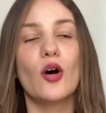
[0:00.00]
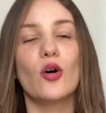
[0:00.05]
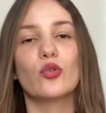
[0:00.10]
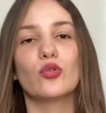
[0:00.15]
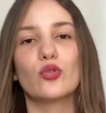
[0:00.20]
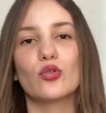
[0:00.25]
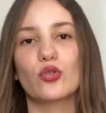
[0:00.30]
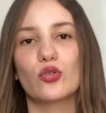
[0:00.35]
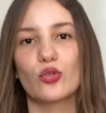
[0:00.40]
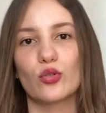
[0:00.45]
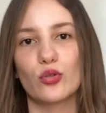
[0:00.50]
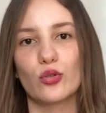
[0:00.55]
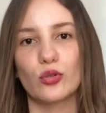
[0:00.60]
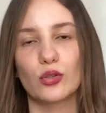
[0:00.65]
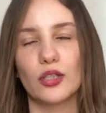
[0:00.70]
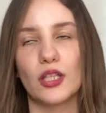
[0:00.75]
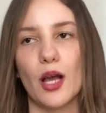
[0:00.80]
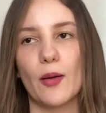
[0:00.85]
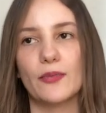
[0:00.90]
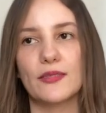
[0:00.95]

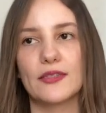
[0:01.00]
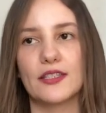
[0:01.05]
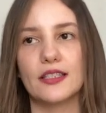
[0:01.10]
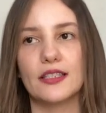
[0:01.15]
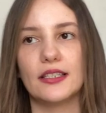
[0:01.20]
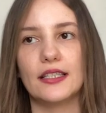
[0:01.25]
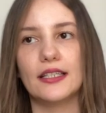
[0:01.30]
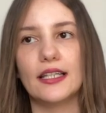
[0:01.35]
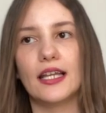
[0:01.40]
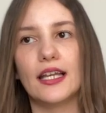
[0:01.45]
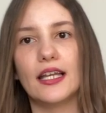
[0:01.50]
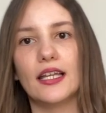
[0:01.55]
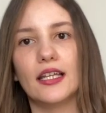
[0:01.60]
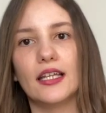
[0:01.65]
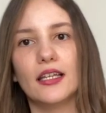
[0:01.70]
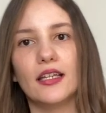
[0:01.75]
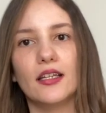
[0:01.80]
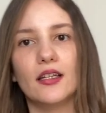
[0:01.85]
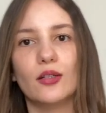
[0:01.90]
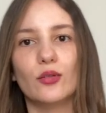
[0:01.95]
Huzursuzluk yaptı. Yine
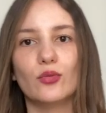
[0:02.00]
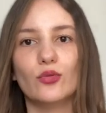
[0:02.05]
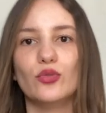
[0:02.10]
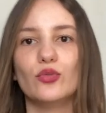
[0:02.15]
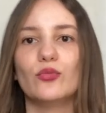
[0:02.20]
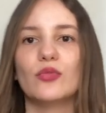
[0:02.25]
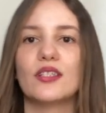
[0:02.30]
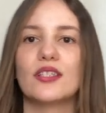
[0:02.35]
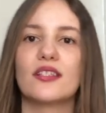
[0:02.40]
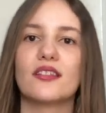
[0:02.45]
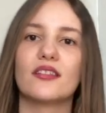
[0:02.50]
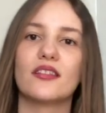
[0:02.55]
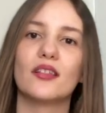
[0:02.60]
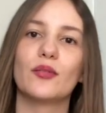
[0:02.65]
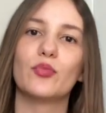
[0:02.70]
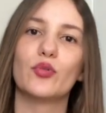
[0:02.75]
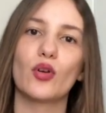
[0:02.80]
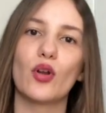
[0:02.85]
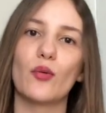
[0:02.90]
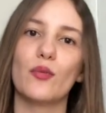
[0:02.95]
e, uyumasında
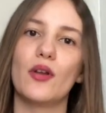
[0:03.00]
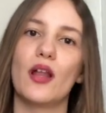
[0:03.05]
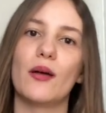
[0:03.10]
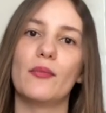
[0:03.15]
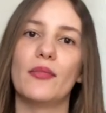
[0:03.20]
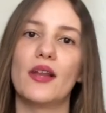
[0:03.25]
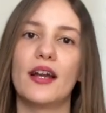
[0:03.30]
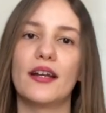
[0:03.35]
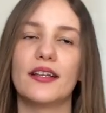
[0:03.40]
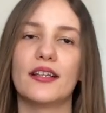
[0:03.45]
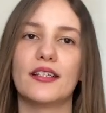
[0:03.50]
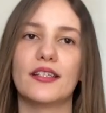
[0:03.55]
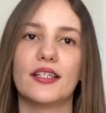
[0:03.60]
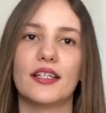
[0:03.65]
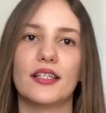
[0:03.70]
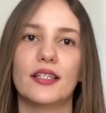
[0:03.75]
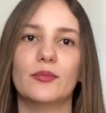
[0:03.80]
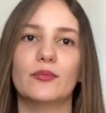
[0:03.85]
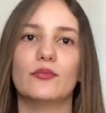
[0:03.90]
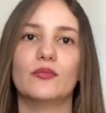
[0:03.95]
problemler
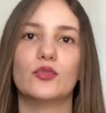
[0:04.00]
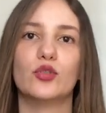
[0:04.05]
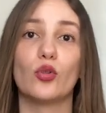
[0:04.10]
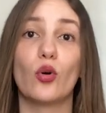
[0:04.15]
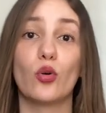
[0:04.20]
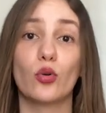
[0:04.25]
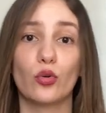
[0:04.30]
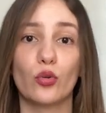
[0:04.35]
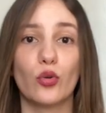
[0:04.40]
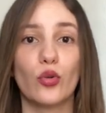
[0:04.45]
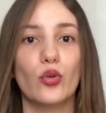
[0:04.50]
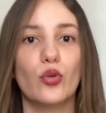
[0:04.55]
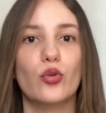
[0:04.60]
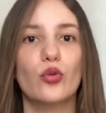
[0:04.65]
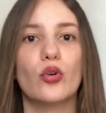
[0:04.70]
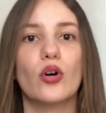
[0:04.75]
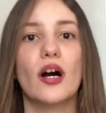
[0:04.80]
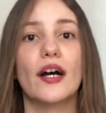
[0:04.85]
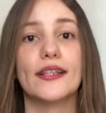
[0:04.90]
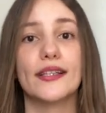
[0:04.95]
yaşadım. Zor
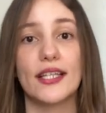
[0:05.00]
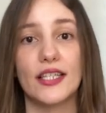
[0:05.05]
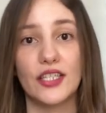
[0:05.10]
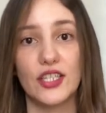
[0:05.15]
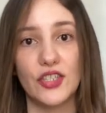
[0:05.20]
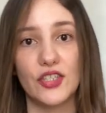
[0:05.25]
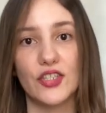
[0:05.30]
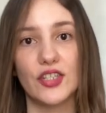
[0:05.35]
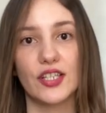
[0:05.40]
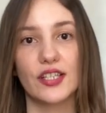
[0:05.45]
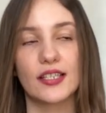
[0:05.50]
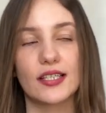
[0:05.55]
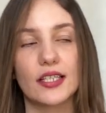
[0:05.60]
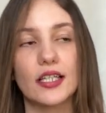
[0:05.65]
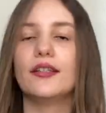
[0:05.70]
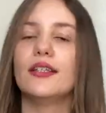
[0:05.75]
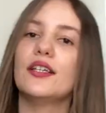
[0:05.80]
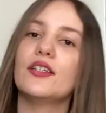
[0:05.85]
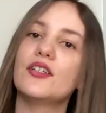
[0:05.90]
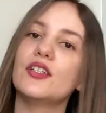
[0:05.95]
uyudu. Ateşi çıktı.
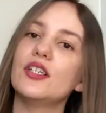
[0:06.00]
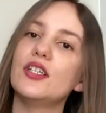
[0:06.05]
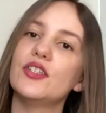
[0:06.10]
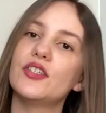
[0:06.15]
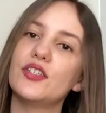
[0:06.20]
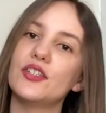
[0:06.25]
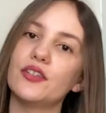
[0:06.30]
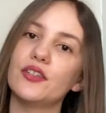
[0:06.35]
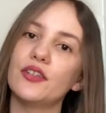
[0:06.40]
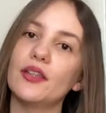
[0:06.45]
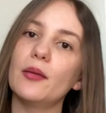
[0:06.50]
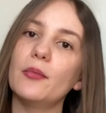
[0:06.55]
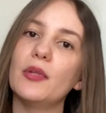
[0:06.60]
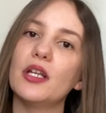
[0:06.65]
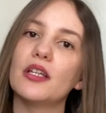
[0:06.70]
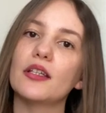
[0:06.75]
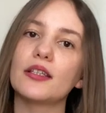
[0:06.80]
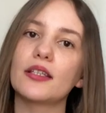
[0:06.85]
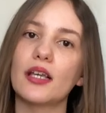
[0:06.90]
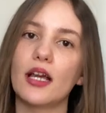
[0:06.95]
Ateşi içinde
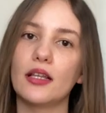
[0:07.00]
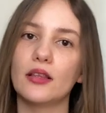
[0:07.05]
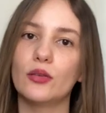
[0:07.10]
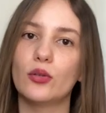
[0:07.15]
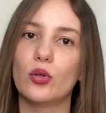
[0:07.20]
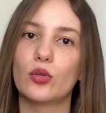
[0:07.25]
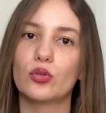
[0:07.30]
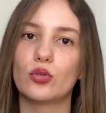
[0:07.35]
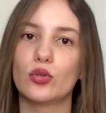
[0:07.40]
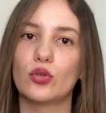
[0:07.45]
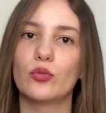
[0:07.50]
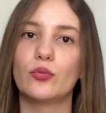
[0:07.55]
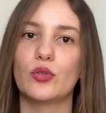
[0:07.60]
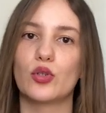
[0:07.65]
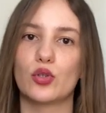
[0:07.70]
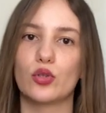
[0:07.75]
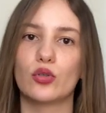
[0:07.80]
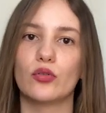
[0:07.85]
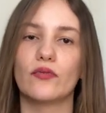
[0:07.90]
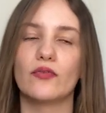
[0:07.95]
Mila'nın kendi doktoru bir
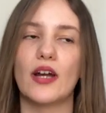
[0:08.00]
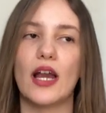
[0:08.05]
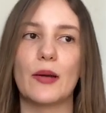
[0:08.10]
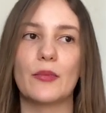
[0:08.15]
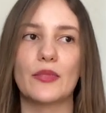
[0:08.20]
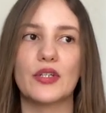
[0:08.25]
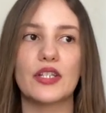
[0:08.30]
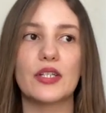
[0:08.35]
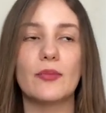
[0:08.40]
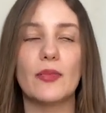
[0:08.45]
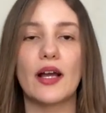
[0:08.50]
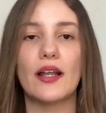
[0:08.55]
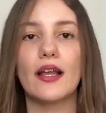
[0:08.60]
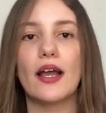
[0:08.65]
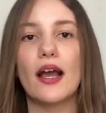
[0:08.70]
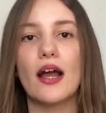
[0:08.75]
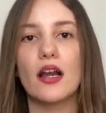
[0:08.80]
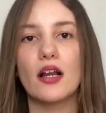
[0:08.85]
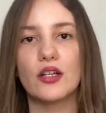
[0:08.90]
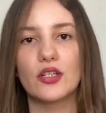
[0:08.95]
şurup şurup vermişti. Ben
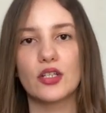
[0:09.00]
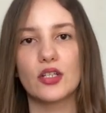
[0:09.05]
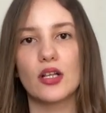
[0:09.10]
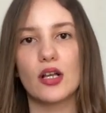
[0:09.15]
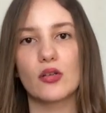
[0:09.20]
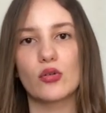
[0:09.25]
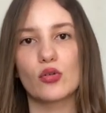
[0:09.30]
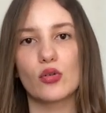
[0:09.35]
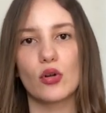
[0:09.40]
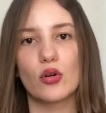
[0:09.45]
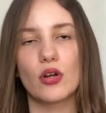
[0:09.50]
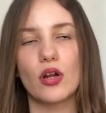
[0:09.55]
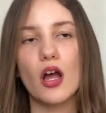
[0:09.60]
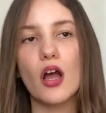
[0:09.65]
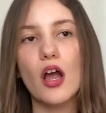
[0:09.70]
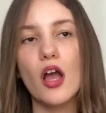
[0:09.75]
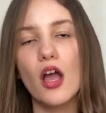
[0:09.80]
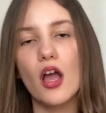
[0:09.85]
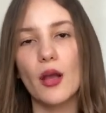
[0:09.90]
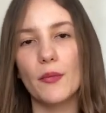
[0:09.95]
her aşıdan
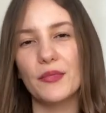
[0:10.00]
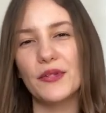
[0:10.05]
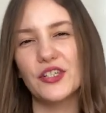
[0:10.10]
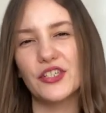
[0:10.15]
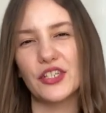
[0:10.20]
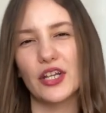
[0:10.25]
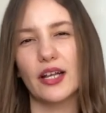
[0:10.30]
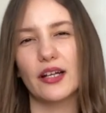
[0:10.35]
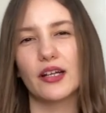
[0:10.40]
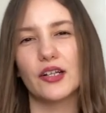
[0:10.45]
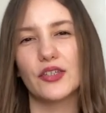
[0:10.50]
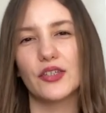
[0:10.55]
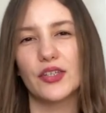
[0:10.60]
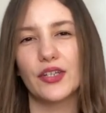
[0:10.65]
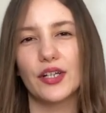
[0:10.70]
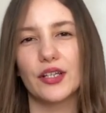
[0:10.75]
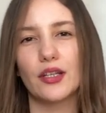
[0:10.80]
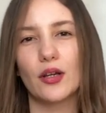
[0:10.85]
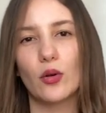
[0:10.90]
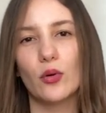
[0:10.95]
sonra bir çay kaşığı
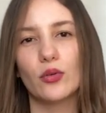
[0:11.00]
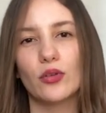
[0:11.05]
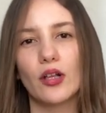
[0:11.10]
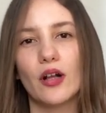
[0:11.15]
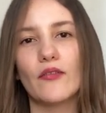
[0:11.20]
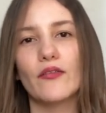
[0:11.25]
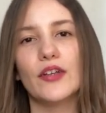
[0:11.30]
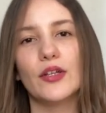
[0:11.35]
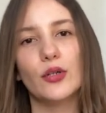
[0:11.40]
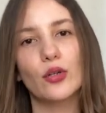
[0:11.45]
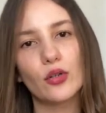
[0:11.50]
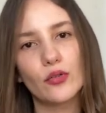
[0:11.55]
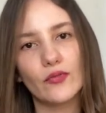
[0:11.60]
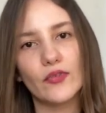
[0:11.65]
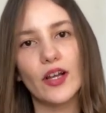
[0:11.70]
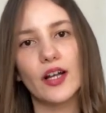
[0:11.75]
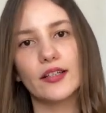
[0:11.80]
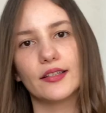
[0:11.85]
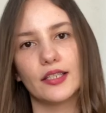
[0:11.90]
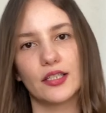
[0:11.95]
kadar ondan veriyorum
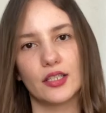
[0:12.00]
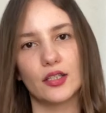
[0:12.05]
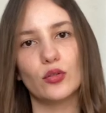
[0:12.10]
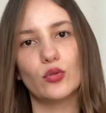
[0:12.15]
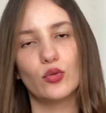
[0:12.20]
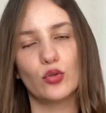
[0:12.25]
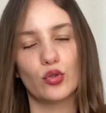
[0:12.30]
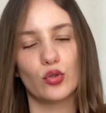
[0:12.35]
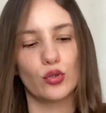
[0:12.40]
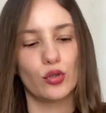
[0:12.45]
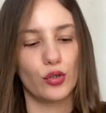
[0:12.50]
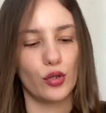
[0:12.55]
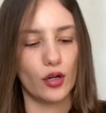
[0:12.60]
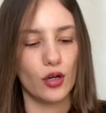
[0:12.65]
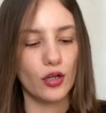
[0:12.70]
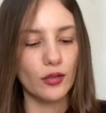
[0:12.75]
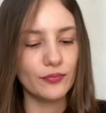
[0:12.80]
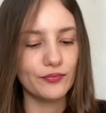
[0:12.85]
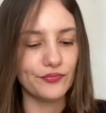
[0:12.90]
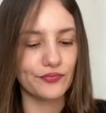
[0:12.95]
ve ateşini düşürüyor.
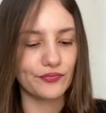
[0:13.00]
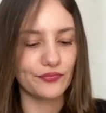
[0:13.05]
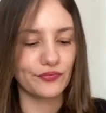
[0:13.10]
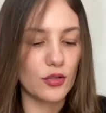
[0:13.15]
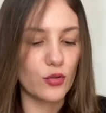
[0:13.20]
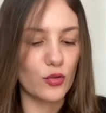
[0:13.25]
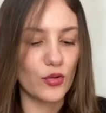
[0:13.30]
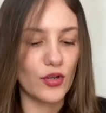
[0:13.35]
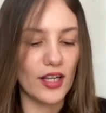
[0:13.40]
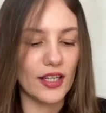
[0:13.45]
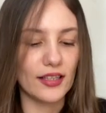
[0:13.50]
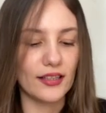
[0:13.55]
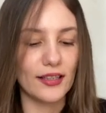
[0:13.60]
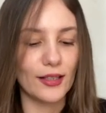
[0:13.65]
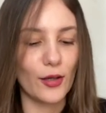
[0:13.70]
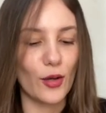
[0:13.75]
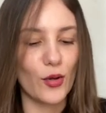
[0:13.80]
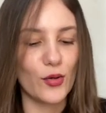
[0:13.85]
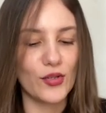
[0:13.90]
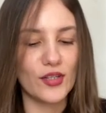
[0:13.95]
Sürekli
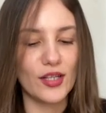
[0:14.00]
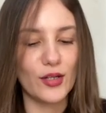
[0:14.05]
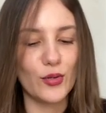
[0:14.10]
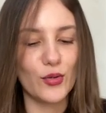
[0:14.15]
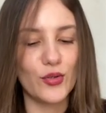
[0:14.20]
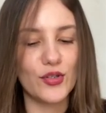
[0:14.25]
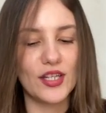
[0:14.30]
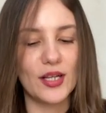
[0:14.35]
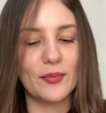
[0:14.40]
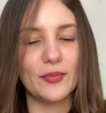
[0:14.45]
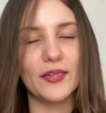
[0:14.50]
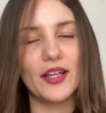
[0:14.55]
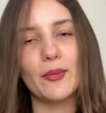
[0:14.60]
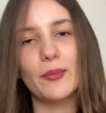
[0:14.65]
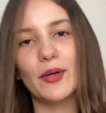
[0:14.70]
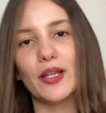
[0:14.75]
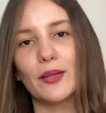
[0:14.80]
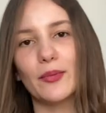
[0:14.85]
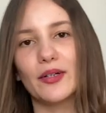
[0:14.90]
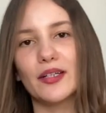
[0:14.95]
gözleri üzerimde
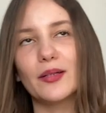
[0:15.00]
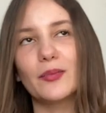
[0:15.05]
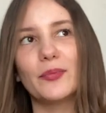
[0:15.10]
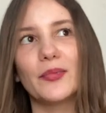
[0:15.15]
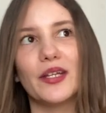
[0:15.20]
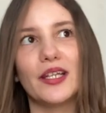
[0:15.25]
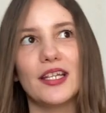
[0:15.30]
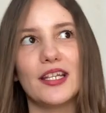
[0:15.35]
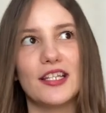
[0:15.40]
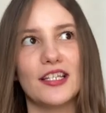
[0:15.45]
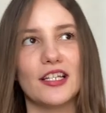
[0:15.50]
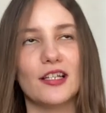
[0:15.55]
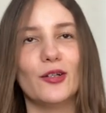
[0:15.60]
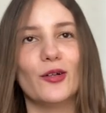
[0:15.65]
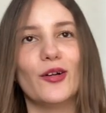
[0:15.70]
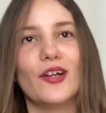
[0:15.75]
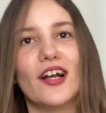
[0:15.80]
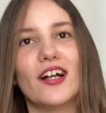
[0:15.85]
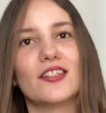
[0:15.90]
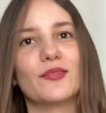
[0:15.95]
bana bakıp beni
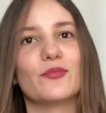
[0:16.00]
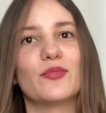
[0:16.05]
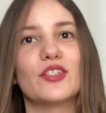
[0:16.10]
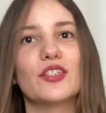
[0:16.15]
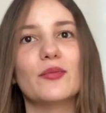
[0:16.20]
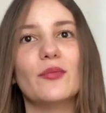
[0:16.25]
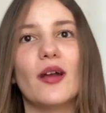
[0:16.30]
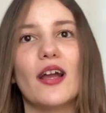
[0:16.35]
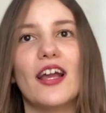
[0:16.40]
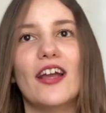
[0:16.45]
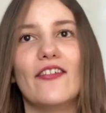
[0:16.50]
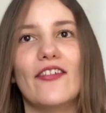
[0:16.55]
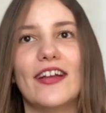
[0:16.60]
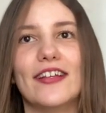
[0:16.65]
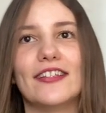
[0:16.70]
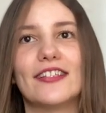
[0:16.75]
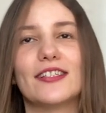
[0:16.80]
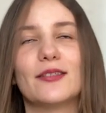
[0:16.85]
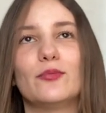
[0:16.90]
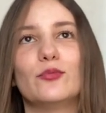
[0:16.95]
inceliyor yazmışım.
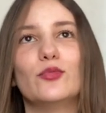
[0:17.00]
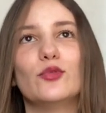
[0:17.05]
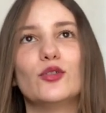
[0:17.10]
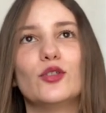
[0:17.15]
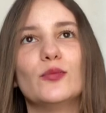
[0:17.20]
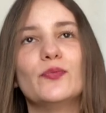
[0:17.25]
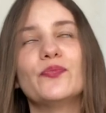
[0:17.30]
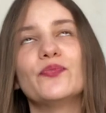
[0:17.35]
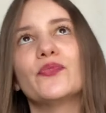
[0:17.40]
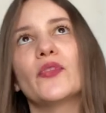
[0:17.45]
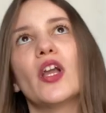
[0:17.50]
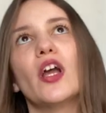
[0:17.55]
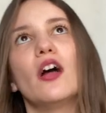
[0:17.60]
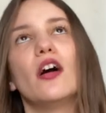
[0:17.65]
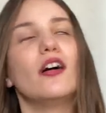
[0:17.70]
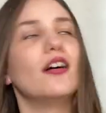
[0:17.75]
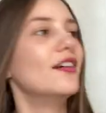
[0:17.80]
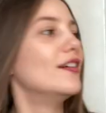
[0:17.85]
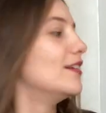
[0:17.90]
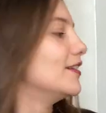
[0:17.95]
Evet bu
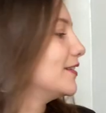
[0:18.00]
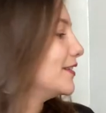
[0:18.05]
e,